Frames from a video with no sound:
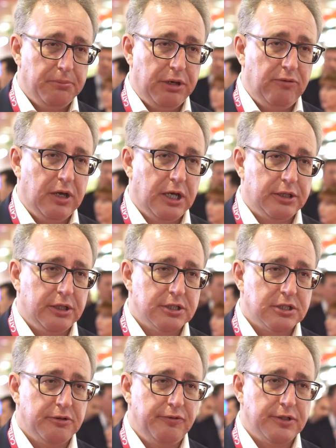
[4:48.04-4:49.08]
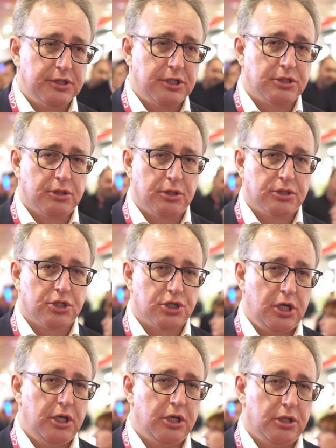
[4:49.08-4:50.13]
привлекательности инвестиций, то, к
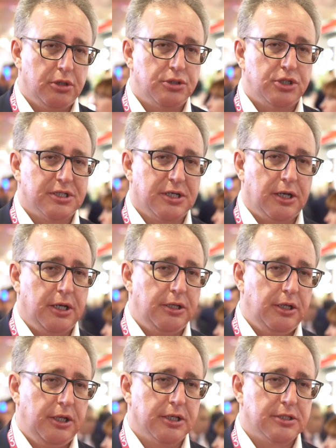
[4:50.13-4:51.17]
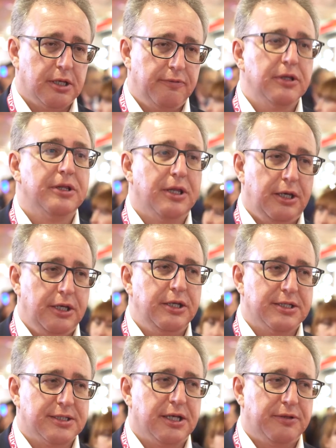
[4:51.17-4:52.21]
сожалению, оно сейчас крайне незавидное и
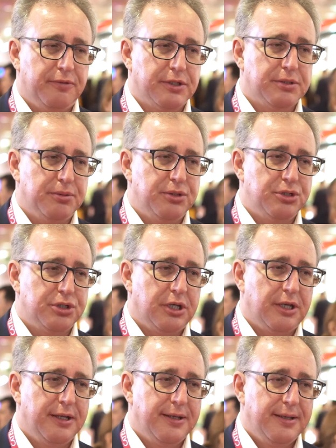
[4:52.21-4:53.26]
не соответствующее